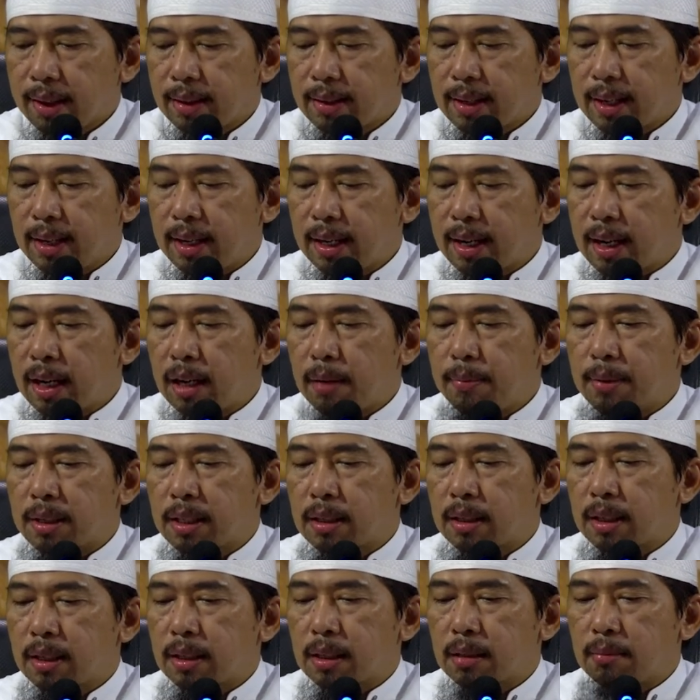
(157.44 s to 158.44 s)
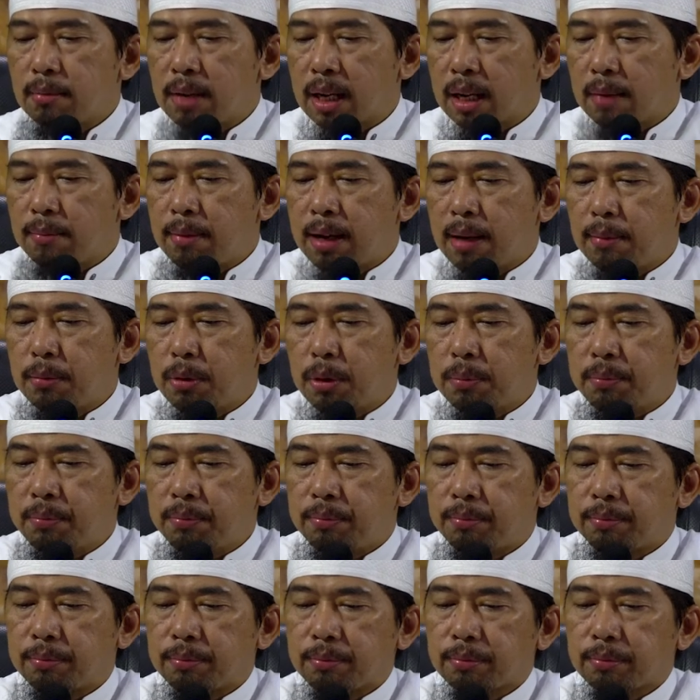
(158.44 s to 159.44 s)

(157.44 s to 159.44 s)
jadi kalau sebagai makmum